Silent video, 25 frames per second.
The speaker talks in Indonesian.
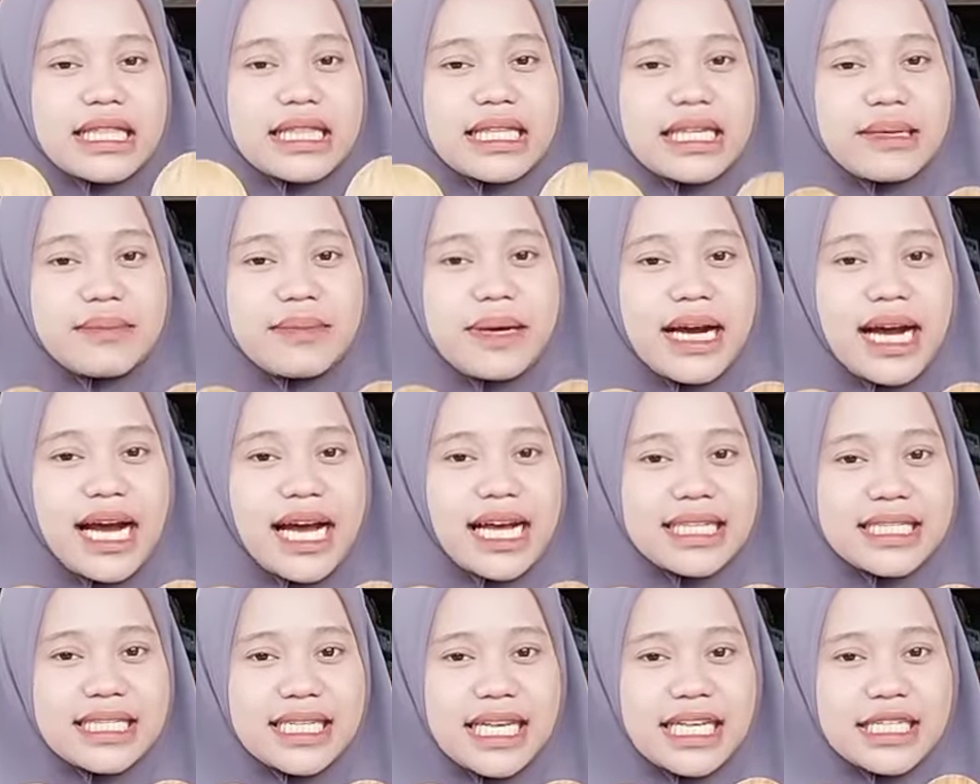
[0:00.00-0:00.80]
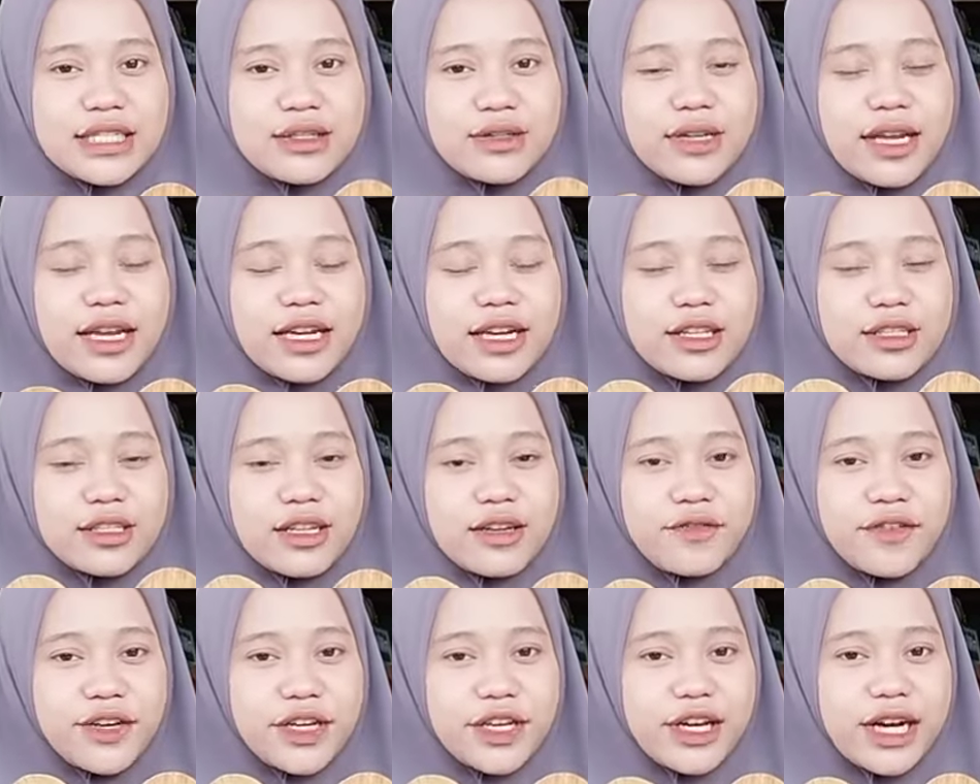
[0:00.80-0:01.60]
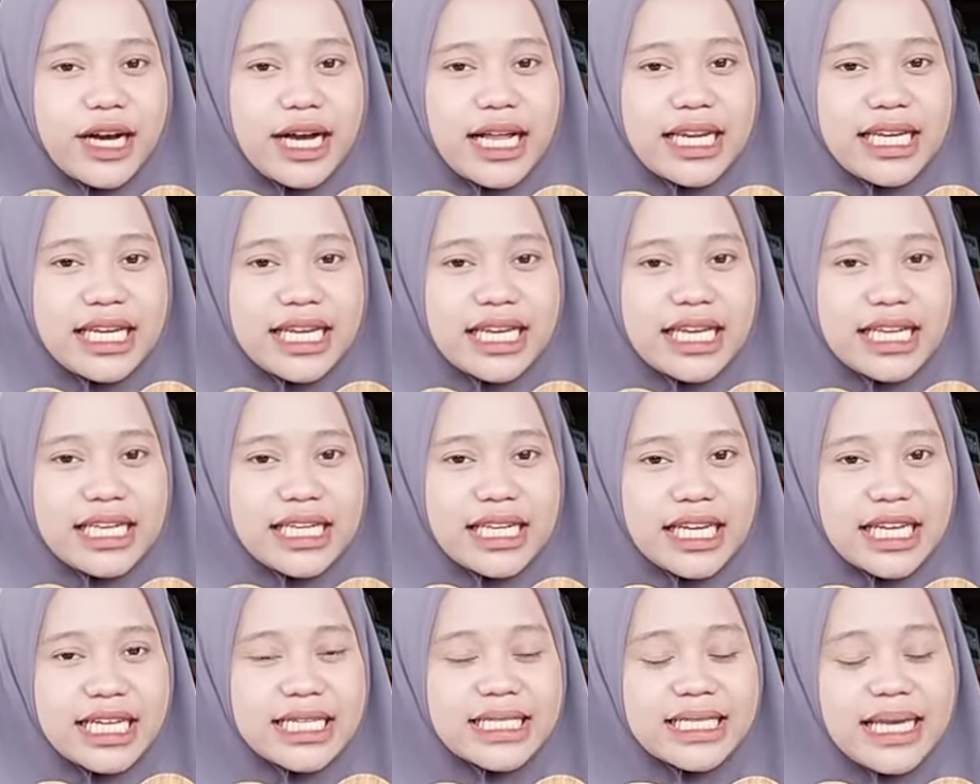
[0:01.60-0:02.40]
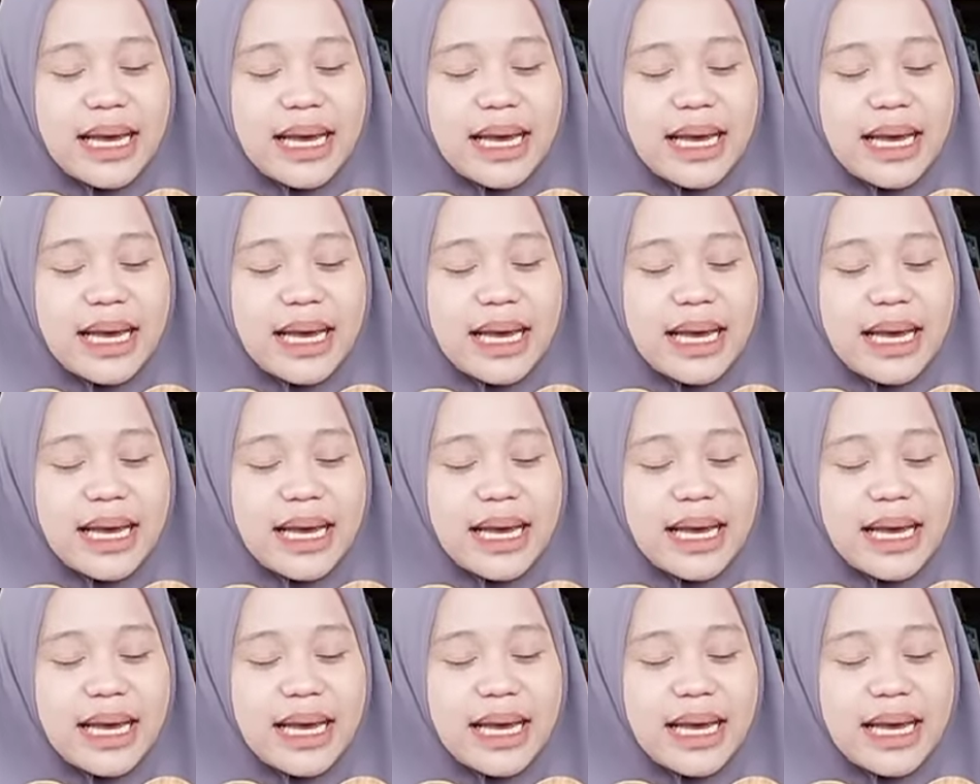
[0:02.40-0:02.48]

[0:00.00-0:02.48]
Terima kasih sudah nonton video kali ini.